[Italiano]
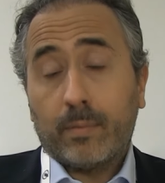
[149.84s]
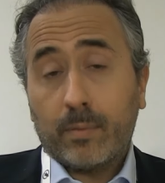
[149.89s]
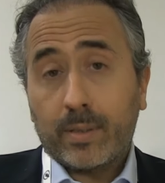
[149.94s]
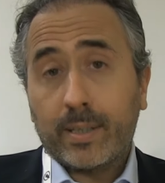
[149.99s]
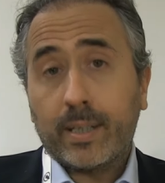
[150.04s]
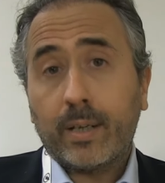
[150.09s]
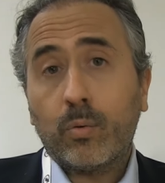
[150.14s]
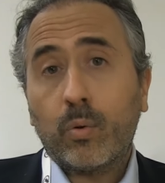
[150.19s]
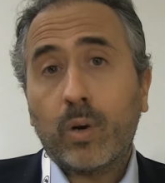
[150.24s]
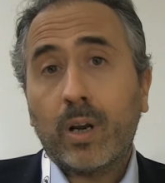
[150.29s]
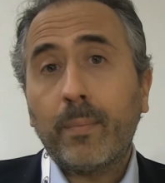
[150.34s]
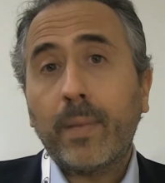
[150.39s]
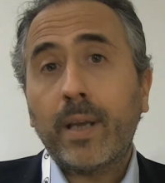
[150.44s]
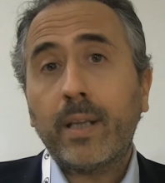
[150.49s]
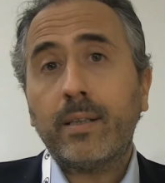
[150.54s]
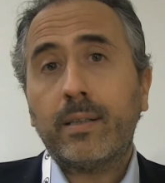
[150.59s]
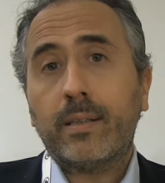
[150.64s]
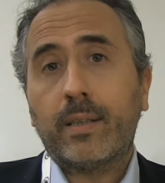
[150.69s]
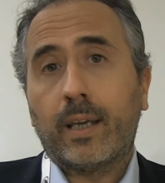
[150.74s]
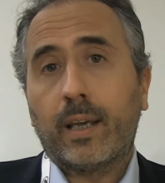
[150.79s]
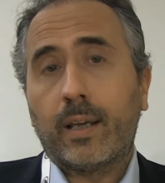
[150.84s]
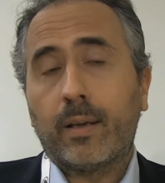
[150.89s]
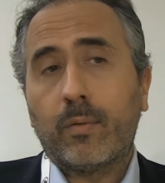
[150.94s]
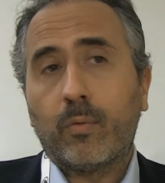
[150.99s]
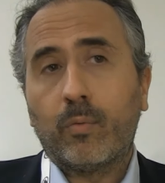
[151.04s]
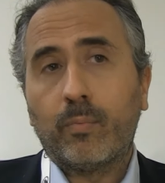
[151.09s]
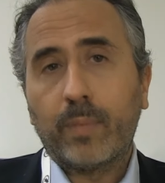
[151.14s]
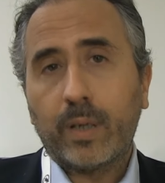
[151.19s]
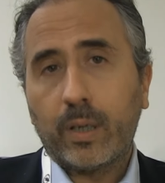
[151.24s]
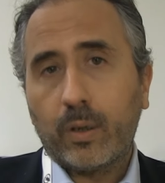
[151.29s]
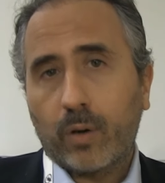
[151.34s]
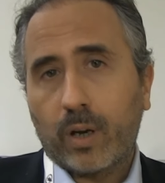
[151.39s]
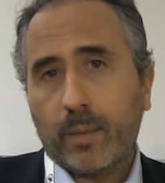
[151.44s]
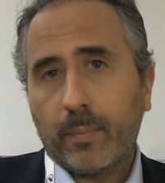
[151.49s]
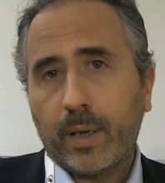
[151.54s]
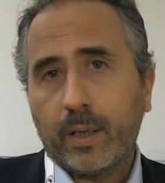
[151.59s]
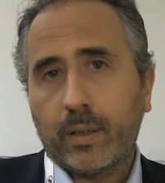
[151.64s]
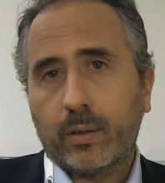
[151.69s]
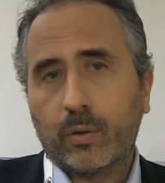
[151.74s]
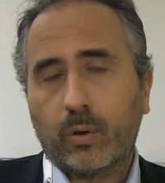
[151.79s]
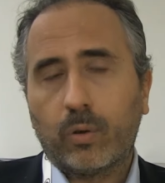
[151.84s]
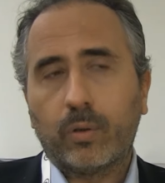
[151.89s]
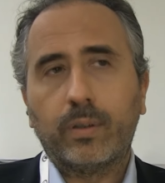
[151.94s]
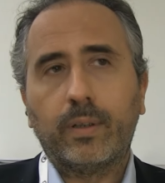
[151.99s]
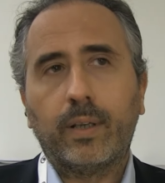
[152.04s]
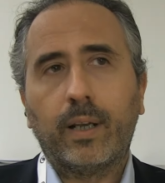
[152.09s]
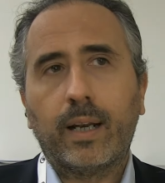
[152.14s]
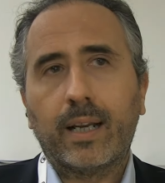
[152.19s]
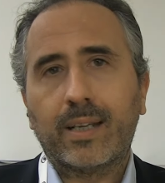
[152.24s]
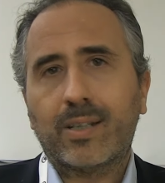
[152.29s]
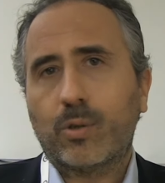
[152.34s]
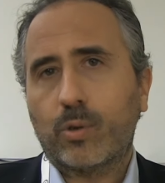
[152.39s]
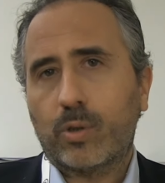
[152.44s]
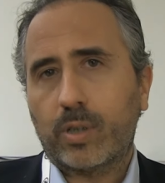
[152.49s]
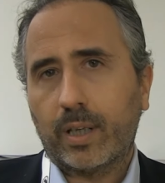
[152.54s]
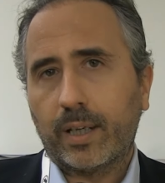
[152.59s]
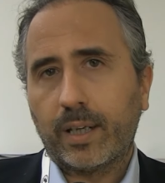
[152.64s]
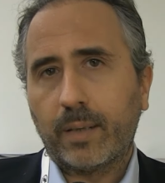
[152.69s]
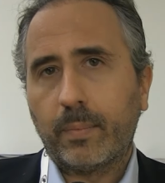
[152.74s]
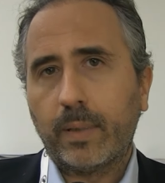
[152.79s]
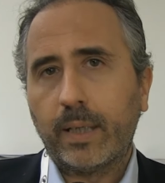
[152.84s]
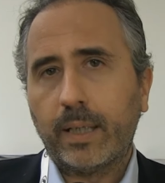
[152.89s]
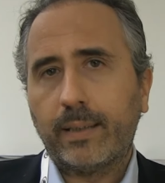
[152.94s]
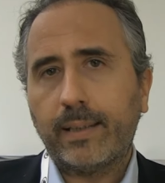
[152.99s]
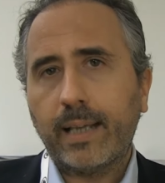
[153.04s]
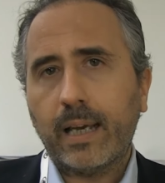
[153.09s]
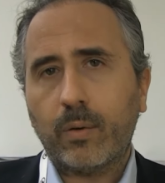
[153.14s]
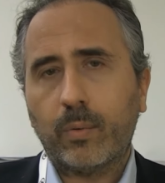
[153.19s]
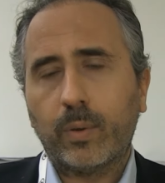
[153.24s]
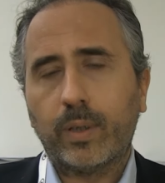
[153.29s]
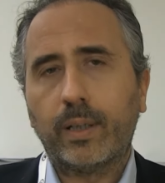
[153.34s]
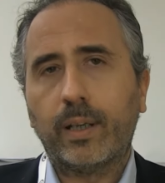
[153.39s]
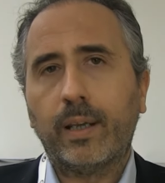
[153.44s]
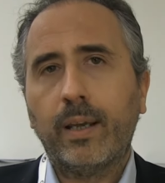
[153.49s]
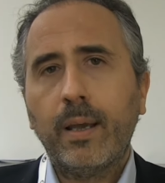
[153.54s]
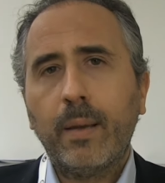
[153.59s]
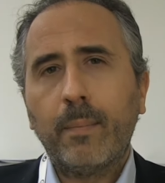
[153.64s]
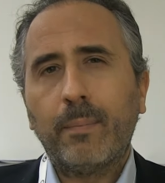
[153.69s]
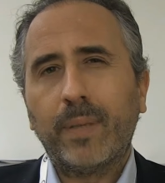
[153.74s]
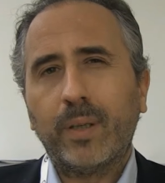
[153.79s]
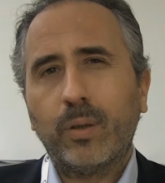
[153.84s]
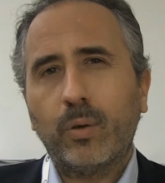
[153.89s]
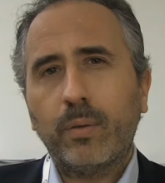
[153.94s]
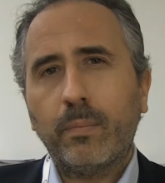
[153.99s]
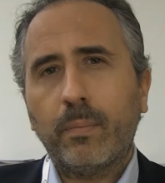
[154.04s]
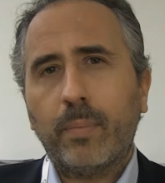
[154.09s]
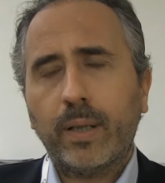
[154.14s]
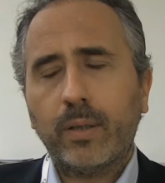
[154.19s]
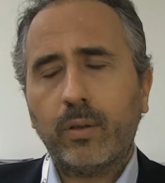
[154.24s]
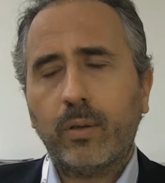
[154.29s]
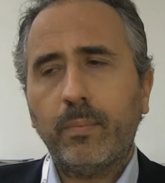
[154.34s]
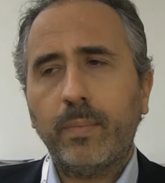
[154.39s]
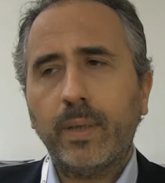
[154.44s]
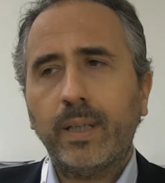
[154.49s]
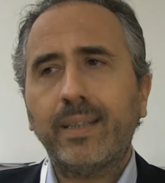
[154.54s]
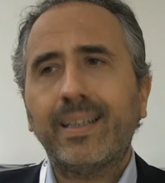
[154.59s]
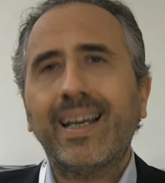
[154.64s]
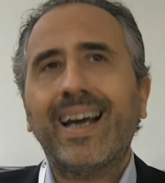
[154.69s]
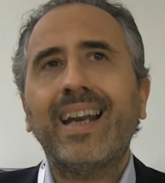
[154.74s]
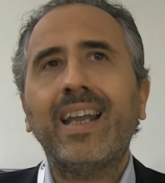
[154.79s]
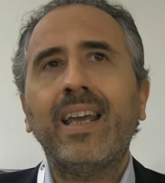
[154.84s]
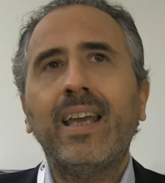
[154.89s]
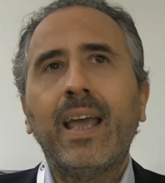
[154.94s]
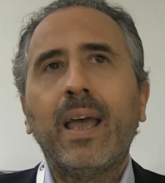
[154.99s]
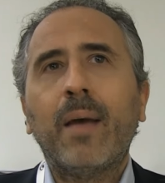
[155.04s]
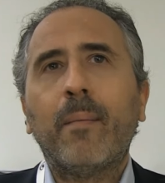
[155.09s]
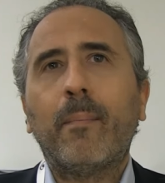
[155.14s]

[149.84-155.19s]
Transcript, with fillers: sicuramente un miglioramento della sostenibilità, quindi minor impatto ambientale,